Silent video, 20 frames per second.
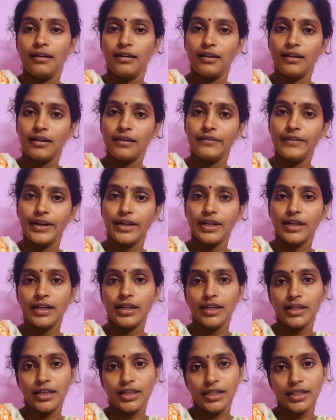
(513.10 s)
ఇంకా వెంటనే
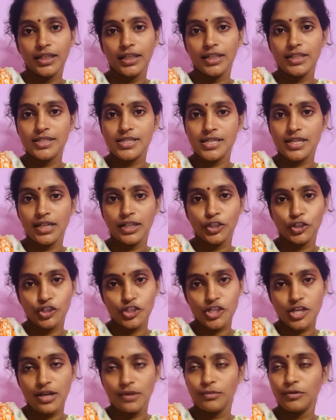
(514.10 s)
ఇంటికి లంచ్ కానీ
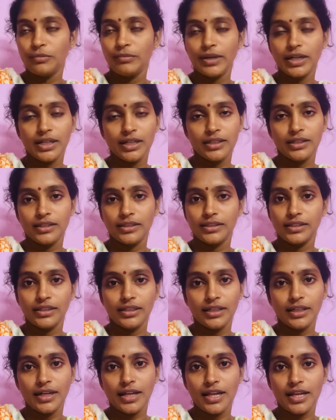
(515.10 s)
వచ్చాము బట్
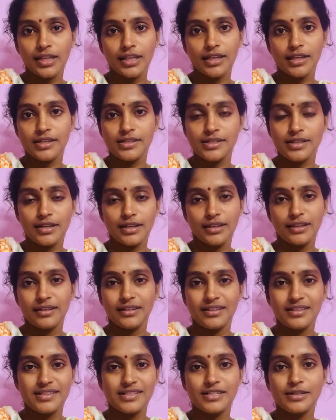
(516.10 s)
తినడానికి అసలు ఇంకా
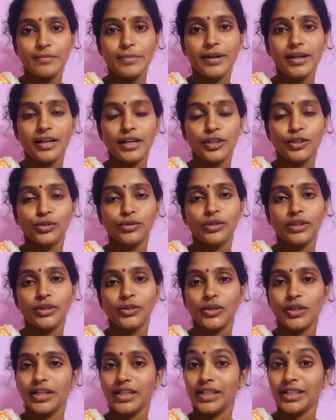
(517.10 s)
ఇష్టపడలేదు
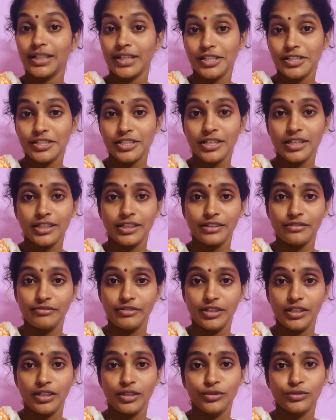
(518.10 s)
ఎందుకంటే టెన్షన్ అయితే
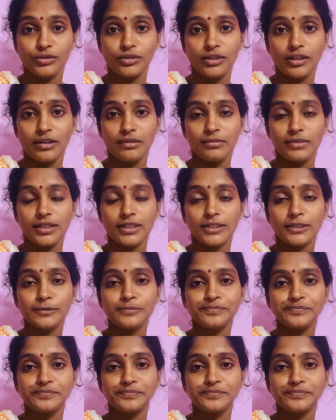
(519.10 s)
ఫీల్ అవుతుందన్నమాట